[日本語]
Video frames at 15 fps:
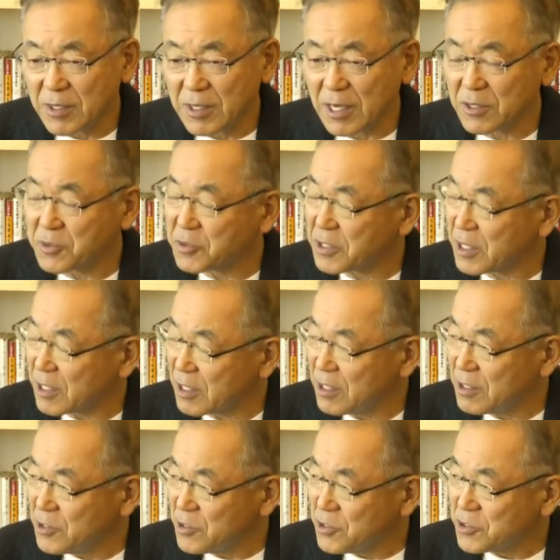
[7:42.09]
半導体
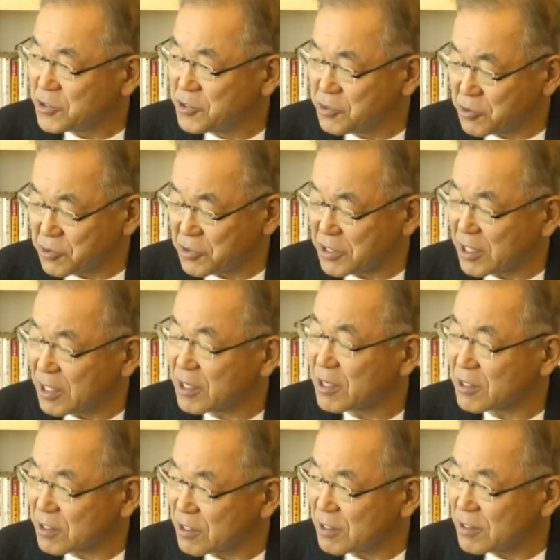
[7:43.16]
が中国に流
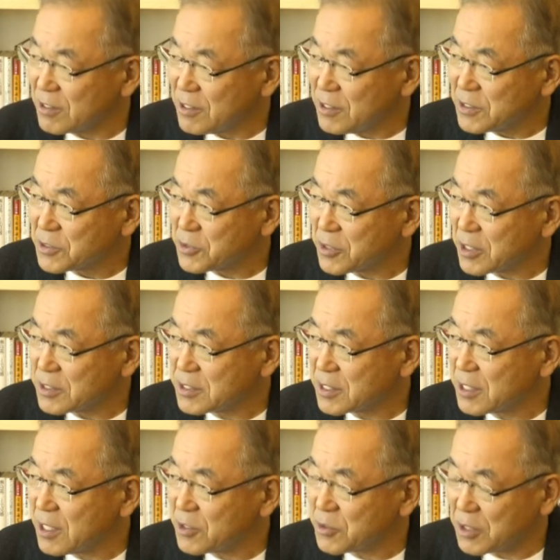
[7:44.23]
れて、それが世
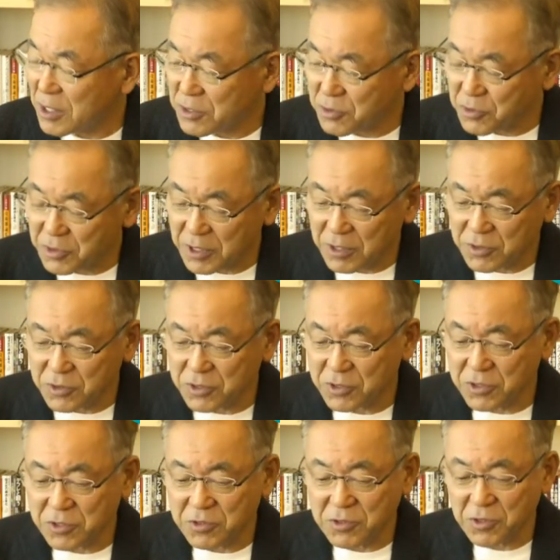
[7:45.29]
界の半導体の
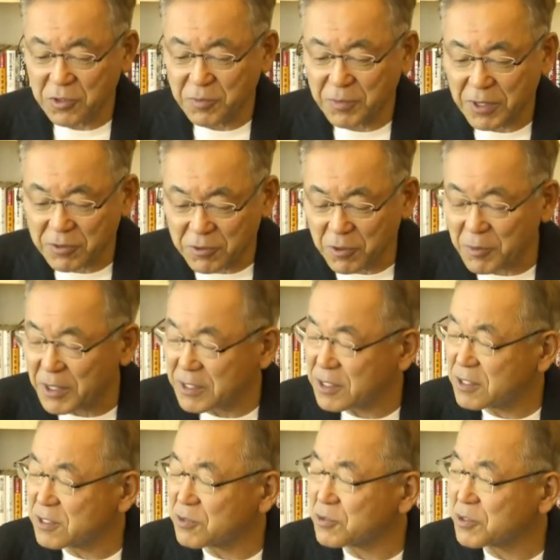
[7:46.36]
需給の逼迫を
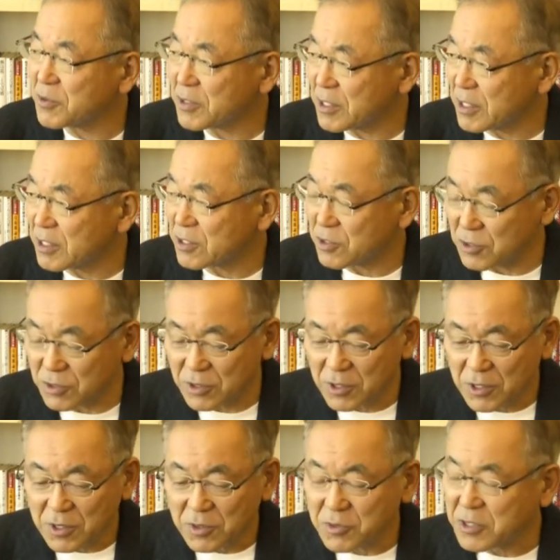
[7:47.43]
招いているんではないかという
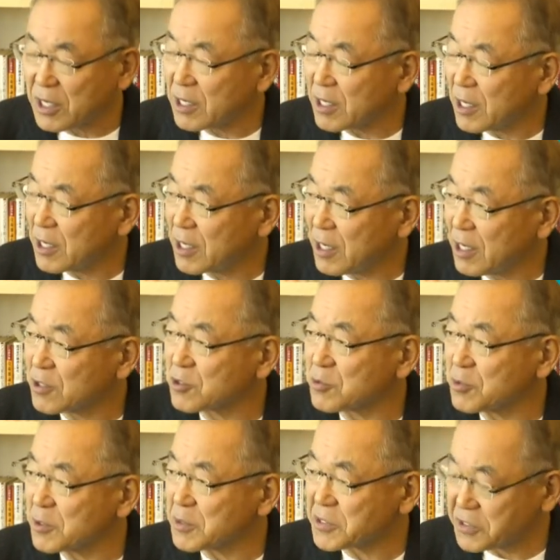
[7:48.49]
疑いがあると
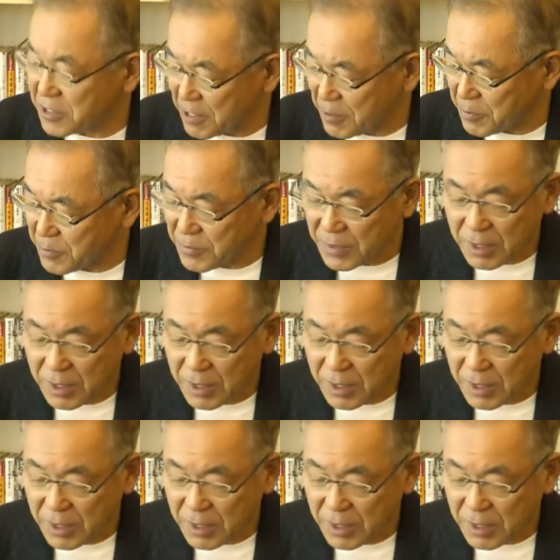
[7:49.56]
思いますね。